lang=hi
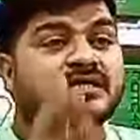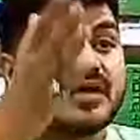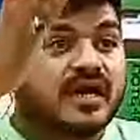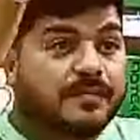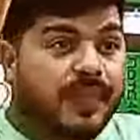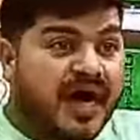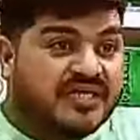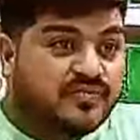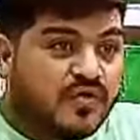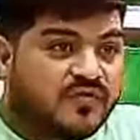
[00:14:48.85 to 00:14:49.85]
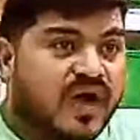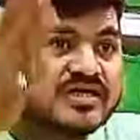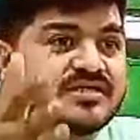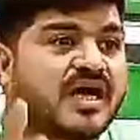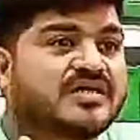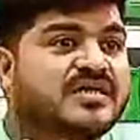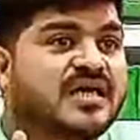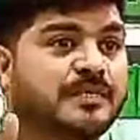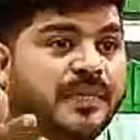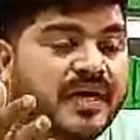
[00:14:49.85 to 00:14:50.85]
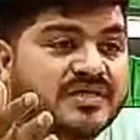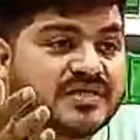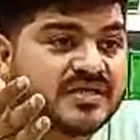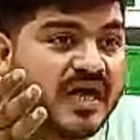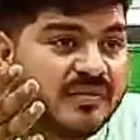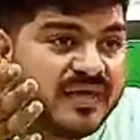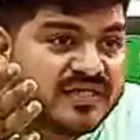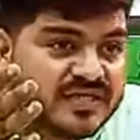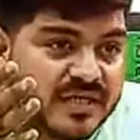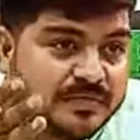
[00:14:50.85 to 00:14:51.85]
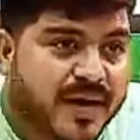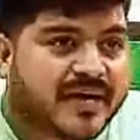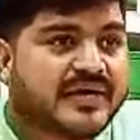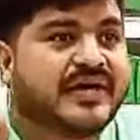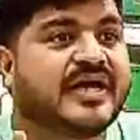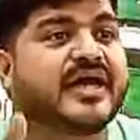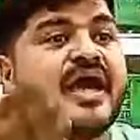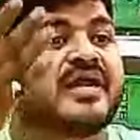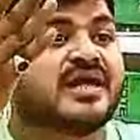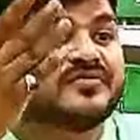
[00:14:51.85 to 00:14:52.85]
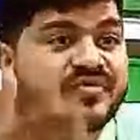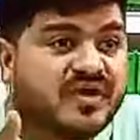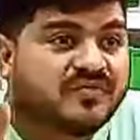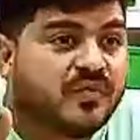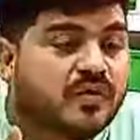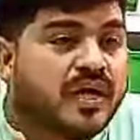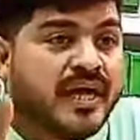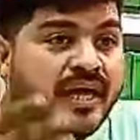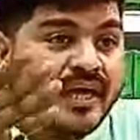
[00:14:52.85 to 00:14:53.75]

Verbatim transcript: साढ़े बाईस फुट फास्ट चार्जिंग है पांच हजार एम जिसकी बैटरी है एनएफसी फोन